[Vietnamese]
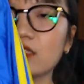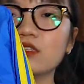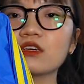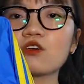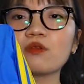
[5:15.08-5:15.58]

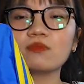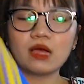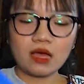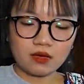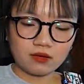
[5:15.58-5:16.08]
Những cái con
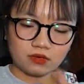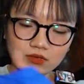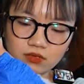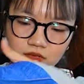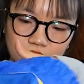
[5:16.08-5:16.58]

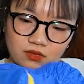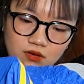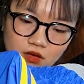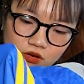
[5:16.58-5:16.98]
Ô,